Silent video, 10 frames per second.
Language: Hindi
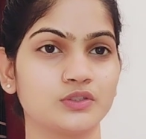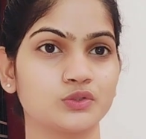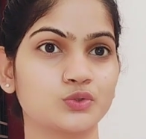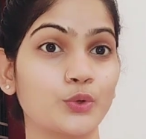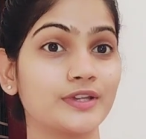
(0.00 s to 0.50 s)

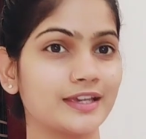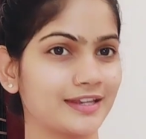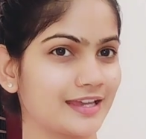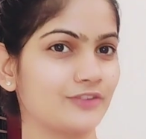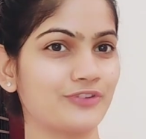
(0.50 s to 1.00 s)
सो so, ये
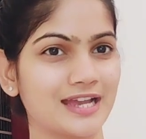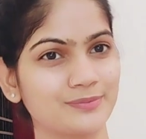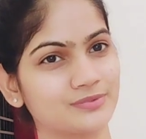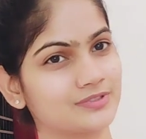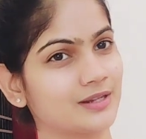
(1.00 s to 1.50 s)
रहे
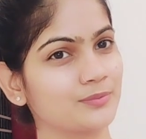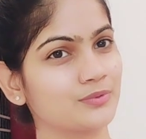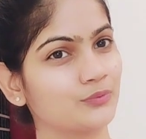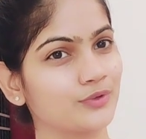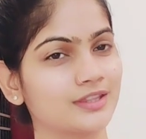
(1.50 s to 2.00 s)
फाइव
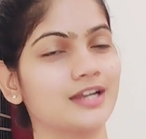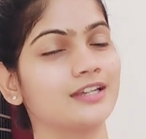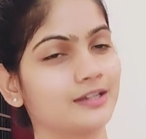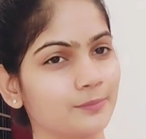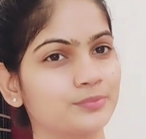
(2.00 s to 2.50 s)
स्टेप्स विद द
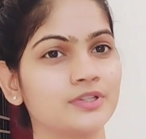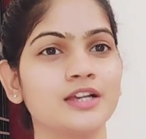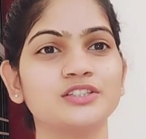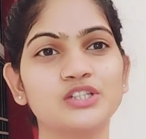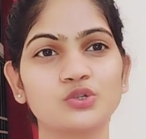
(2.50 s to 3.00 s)
टिप्स
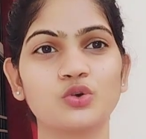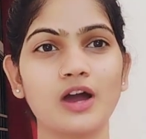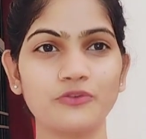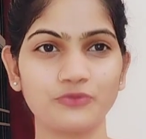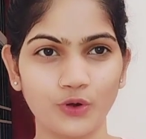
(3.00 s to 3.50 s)
जिनको
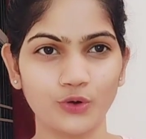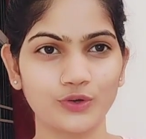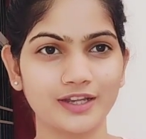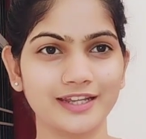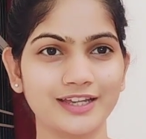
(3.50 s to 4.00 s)
आप फॉलो
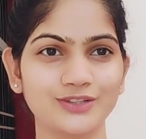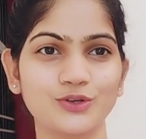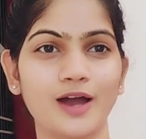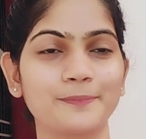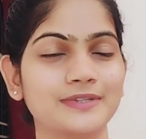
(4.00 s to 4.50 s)
करेंगे
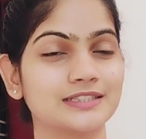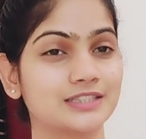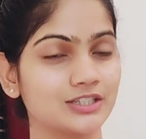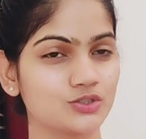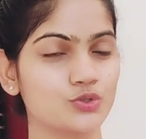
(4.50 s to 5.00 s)
तो आपकी
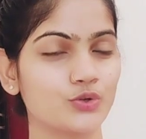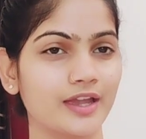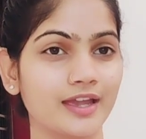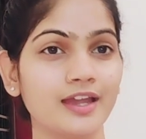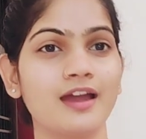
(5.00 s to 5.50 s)
स्किन जो
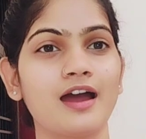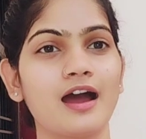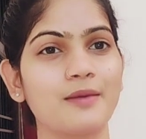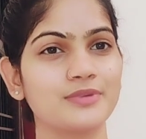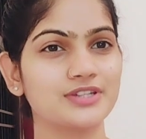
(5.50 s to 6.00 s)
है
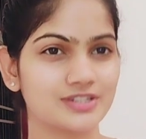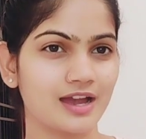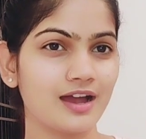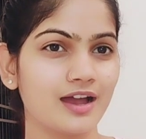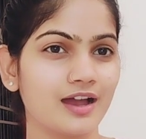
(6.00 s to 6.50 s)

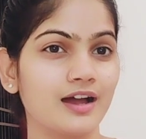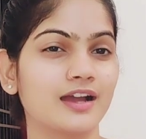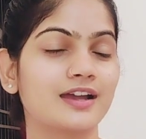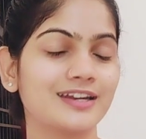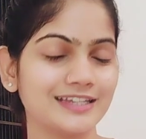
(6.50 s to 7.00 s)
हमेशा
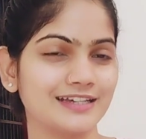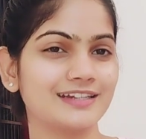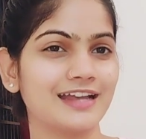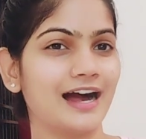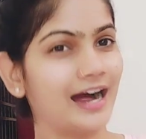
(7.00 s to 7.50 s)

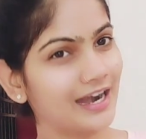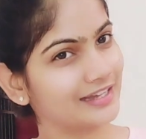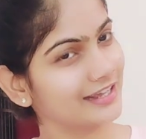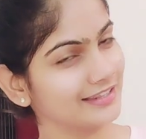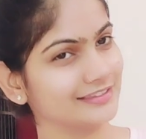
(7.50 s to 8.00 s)
क्लियर
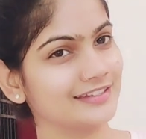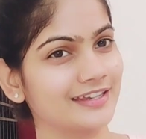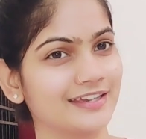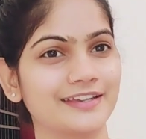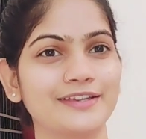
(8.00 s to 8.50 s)
एंड हेल्दी
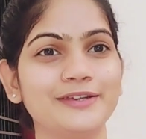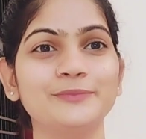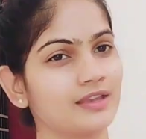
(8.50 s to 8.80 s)
रहेगी